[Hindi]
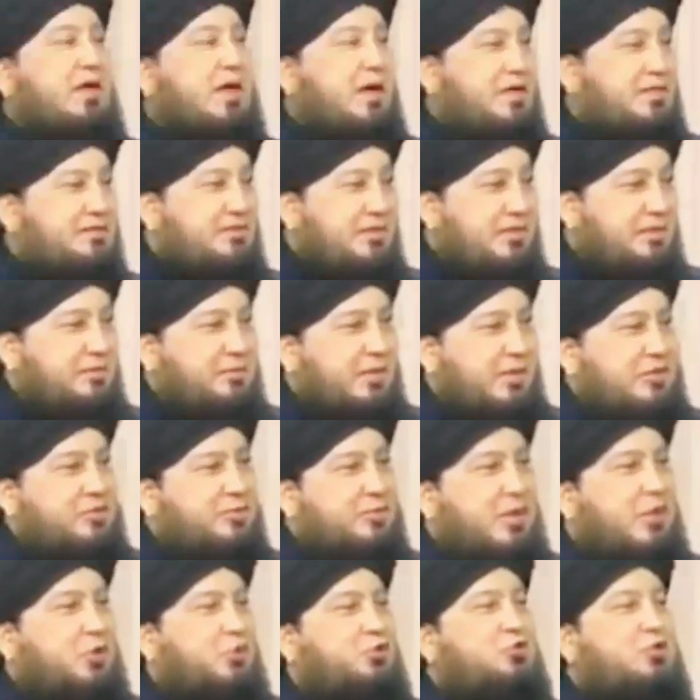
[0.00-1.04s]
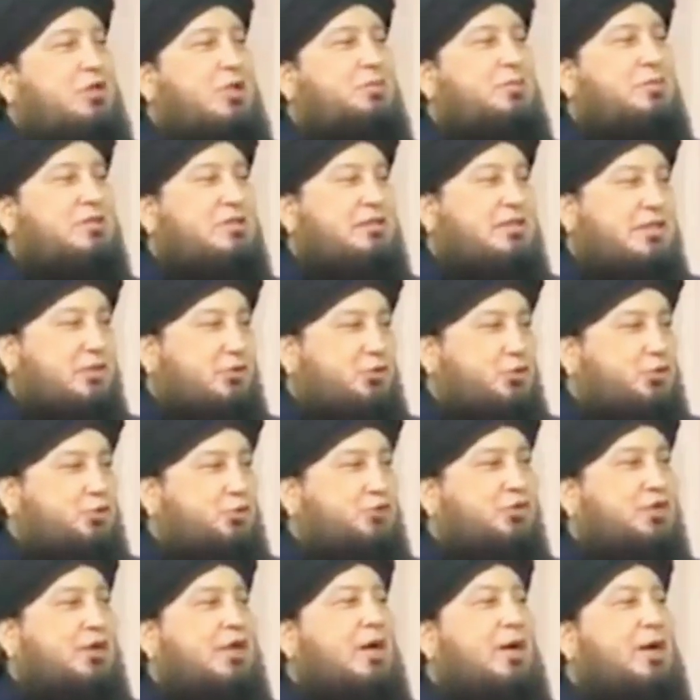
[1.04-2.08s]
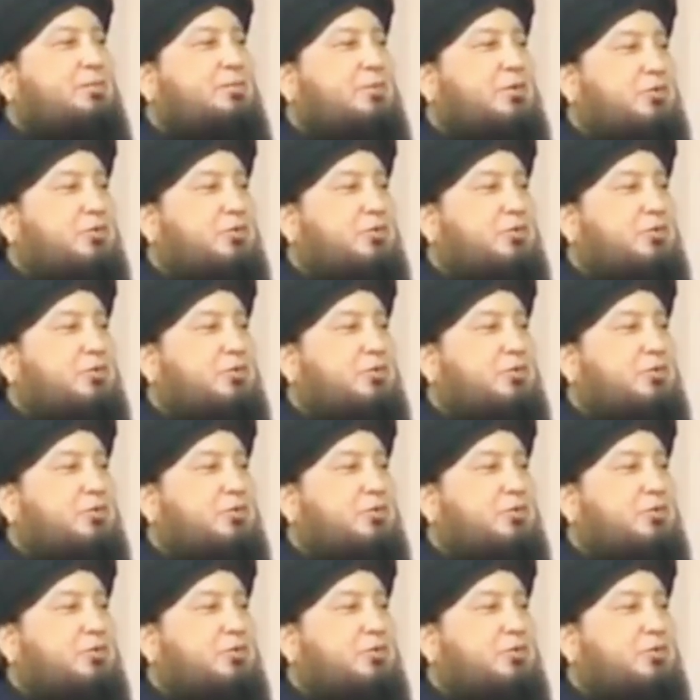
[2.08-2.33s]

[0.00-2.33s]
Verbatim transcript: आज हम असमाय हुसना में से दूसरे नाम